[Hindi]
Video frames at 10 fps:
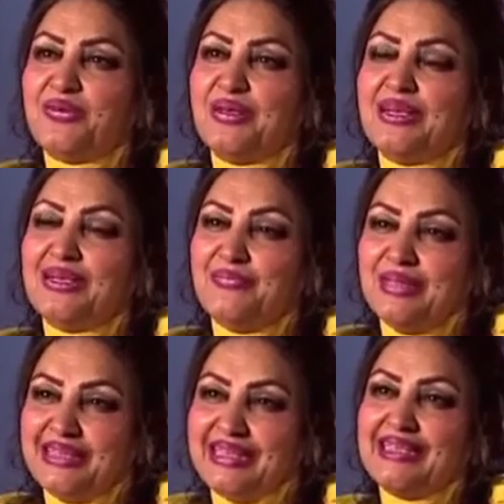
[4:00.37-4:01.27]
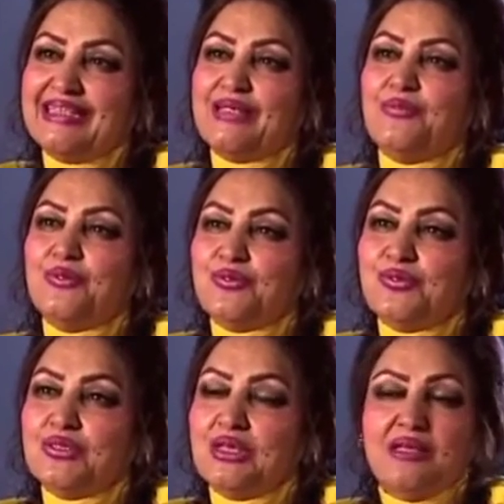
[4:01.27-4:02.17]
वो मिलते थे सब
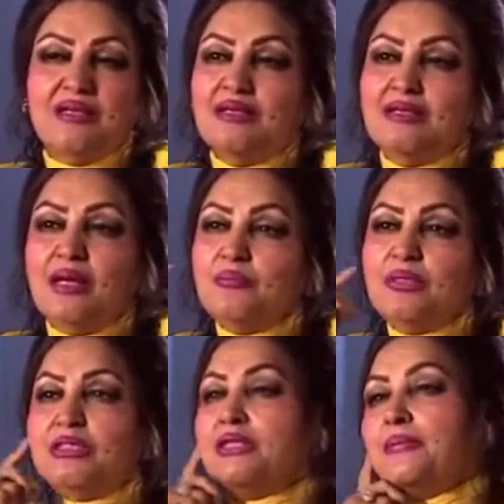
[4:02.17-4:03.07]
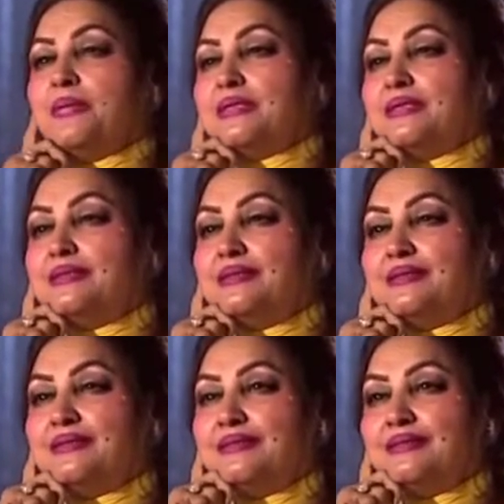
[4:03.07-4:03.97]
दोस्तों से हम नहीं जा पाते थे